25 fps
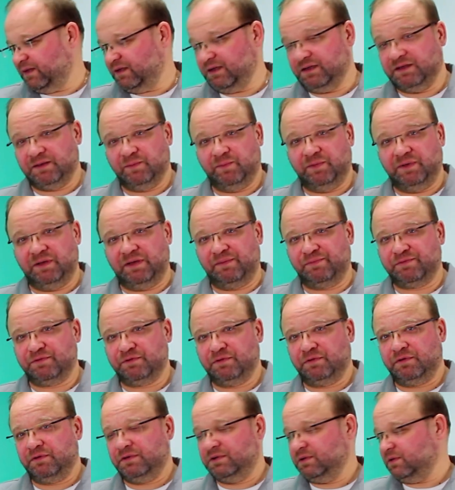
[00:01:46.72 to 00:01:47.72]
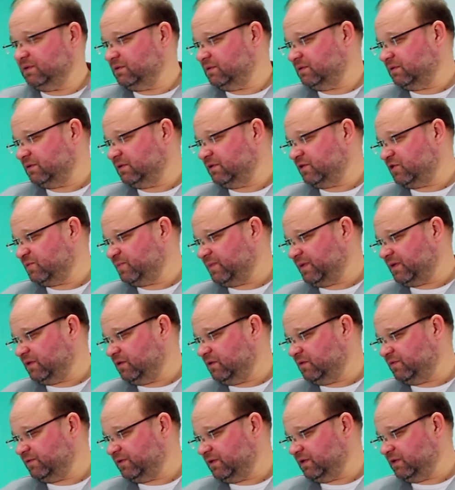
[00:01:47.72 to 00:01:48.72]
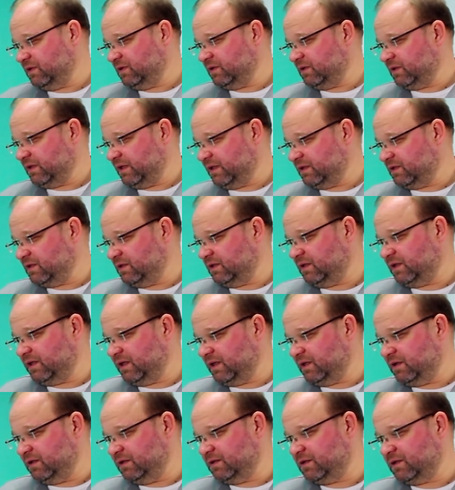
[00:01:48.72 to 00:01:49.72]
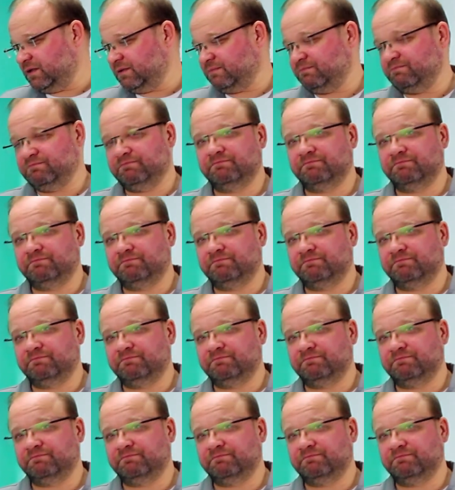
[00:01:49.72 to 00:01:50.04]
Это был обзор э, шпаклевки 1К нитро.